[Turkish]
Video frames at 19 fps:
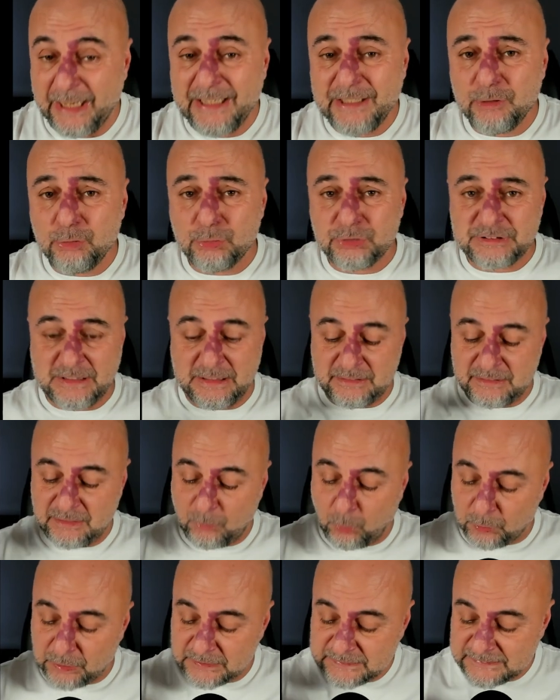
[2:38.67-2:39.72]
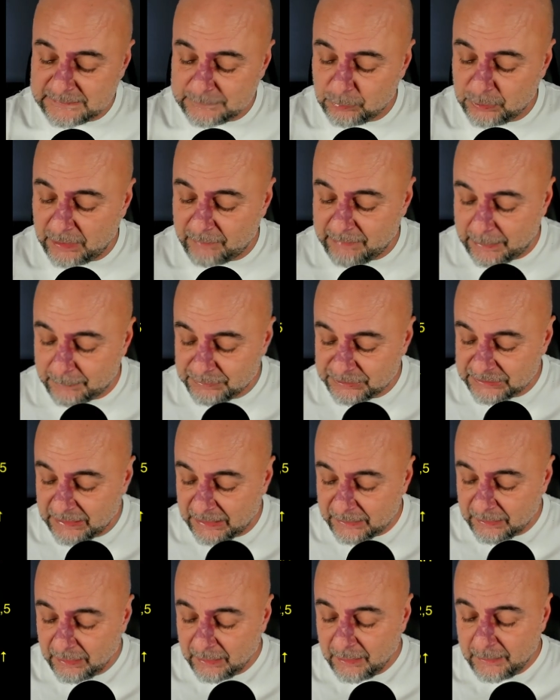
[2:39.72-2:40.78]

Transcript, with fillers: En yüksek olasılığı buna vermişler.